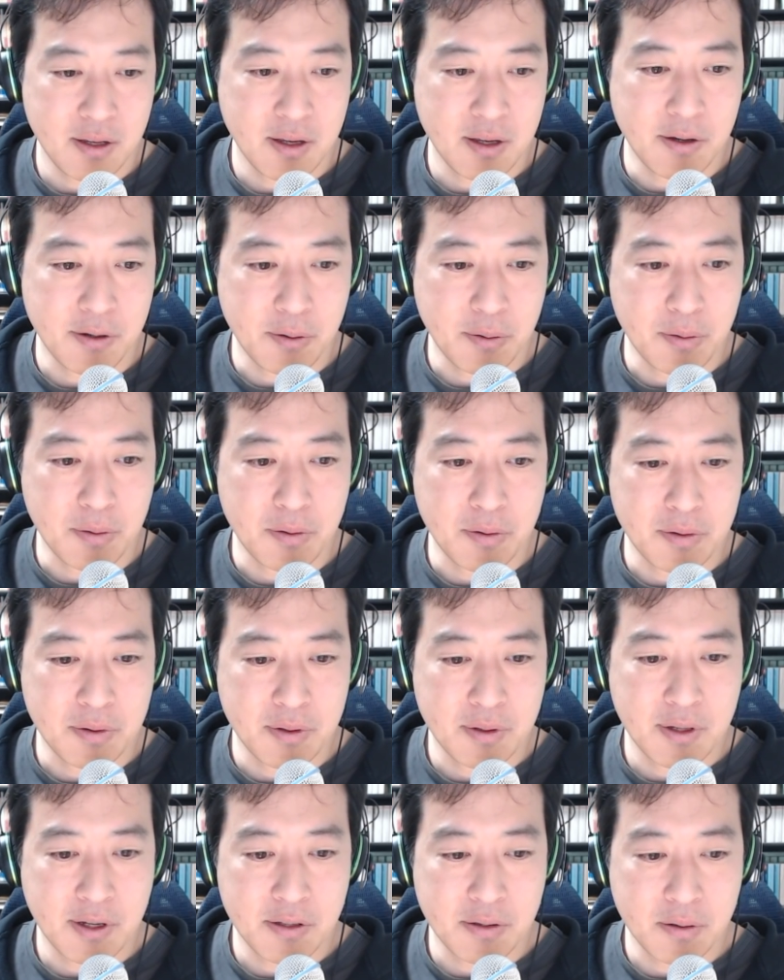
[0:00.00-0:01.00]
あの
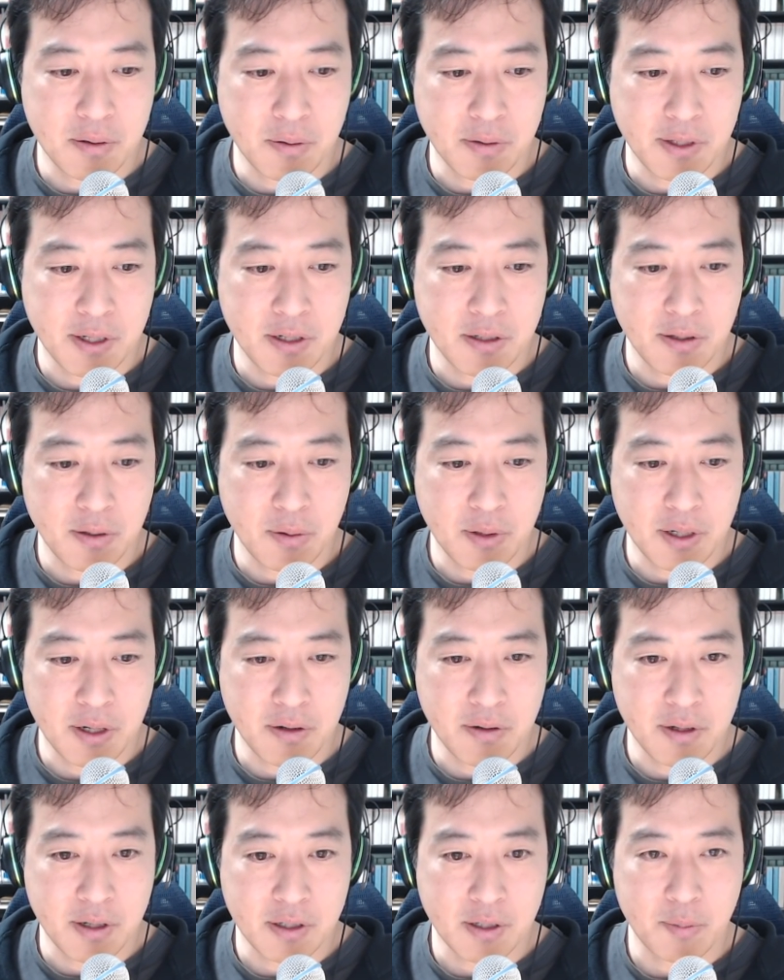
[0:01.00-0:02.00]
活動されておら
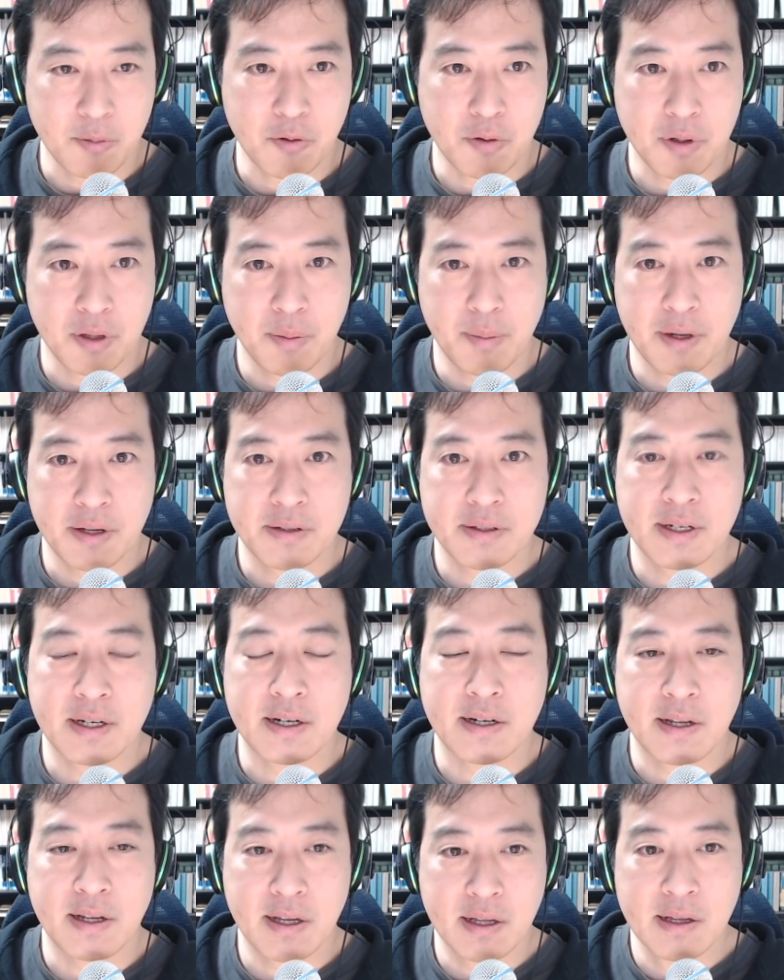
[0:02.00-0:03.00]
れる方もいますか
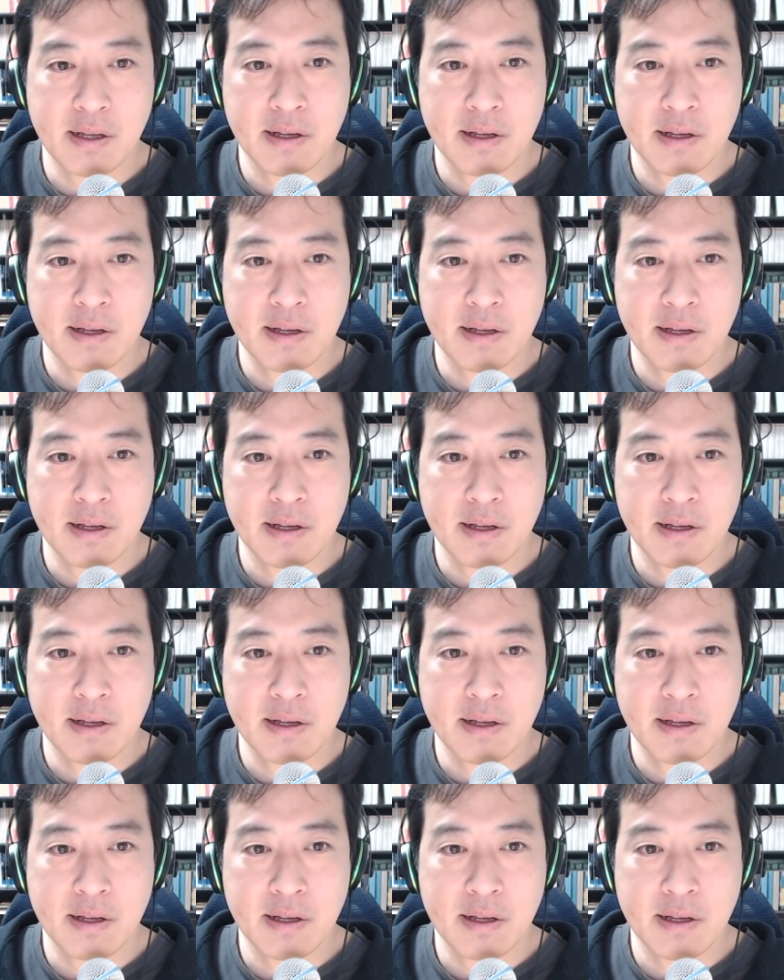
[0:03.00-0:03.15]
らね。